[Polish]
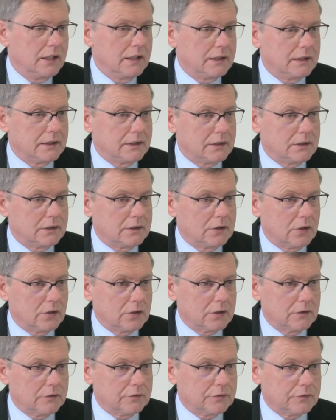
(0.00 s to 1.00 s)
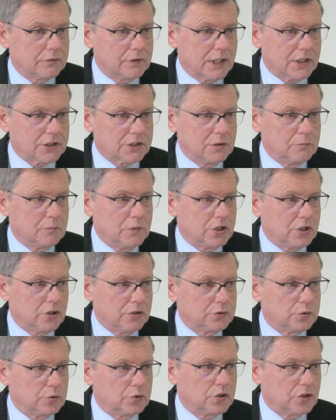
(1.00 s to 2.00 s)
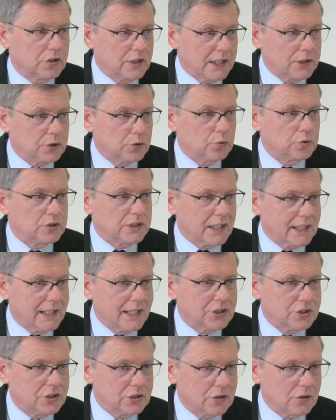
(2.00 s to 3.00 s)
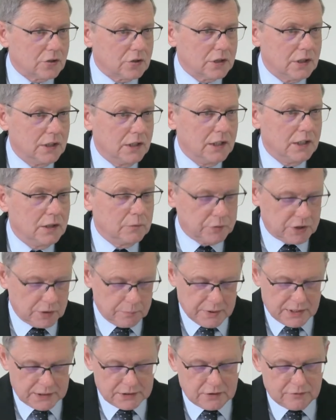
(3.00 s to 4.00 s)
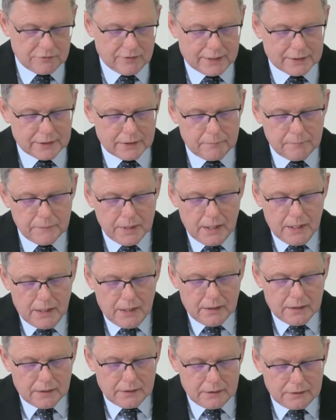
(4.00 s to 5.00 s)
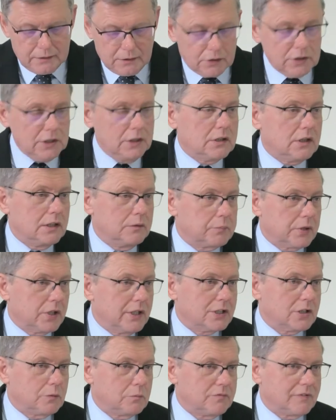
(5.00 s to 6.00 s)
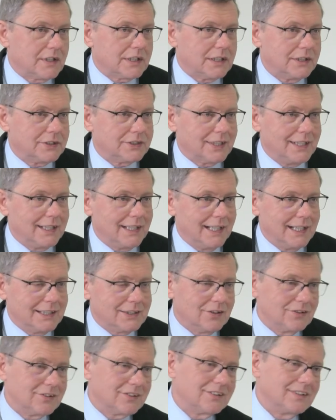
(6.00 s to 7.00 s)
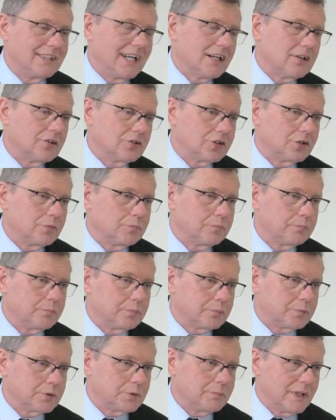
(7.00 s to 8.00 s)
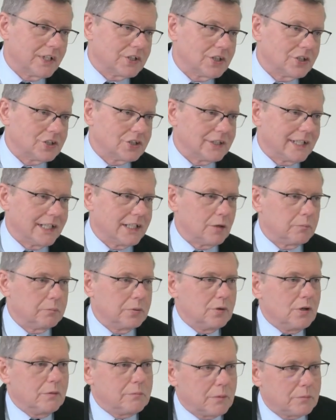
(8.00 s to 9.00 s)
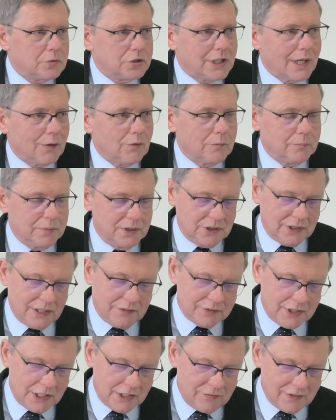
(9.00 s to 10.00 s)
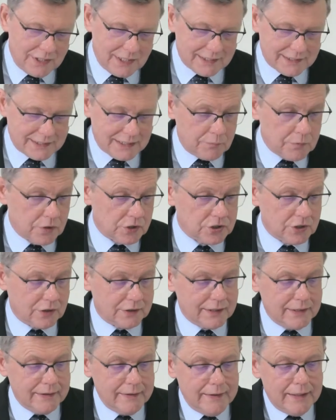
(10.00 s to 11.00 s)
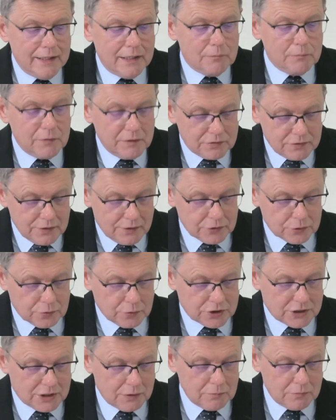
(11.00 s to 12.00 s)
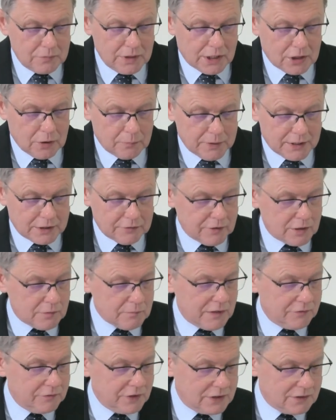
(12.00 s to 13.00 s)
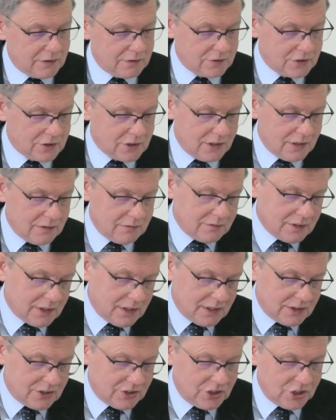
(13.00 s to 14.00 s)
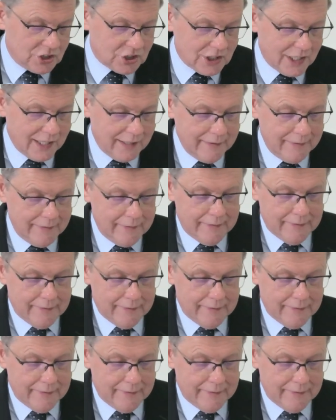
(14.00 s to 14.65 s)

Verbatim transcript: e, do, w każdym miesiącu dodatku za każdy rok przepracowany. E, no i ten projekt obywatelski jest, on jakoś Pierwsze czytanie było, bo musiało być, a w tej chwili jest zamrożony. My w związku z tym, jako Platforma, widząc, że, że jest cisza,